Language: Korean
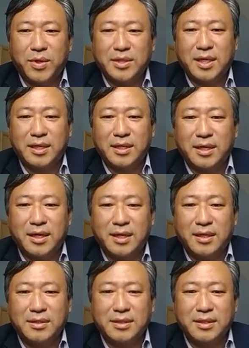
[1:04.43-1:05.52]
회사에
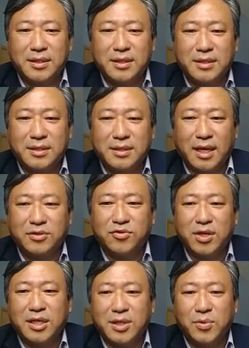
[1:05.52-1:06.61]
대한 이제
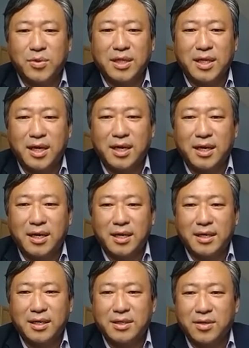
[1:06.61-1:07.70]
단순한 기록이나
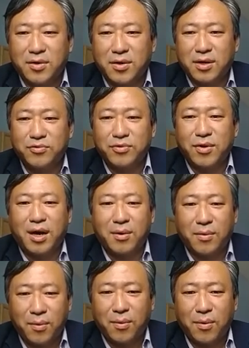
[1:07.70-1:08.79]
그런 거에
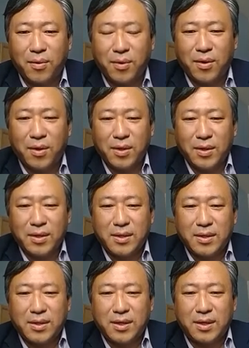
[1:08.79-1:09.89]
불과하고
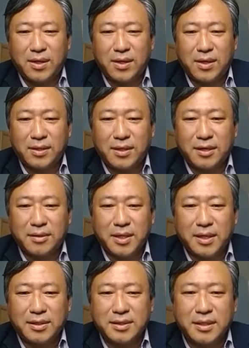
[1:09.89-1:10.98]
어,
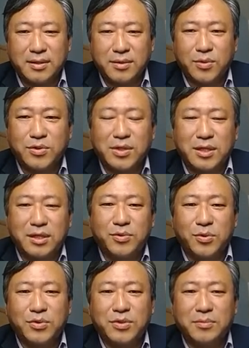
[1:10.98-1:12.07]
그다음에 이제 교수 일부
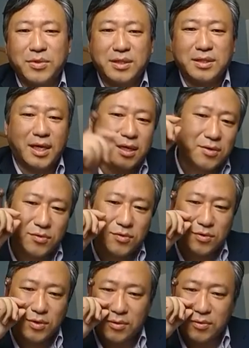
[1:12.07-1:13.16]
교수님들이 사례
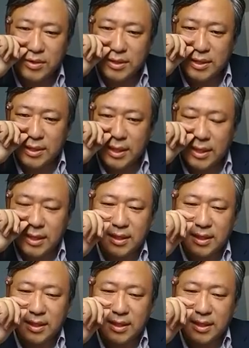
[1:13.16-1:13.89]
연구를 하고 있으나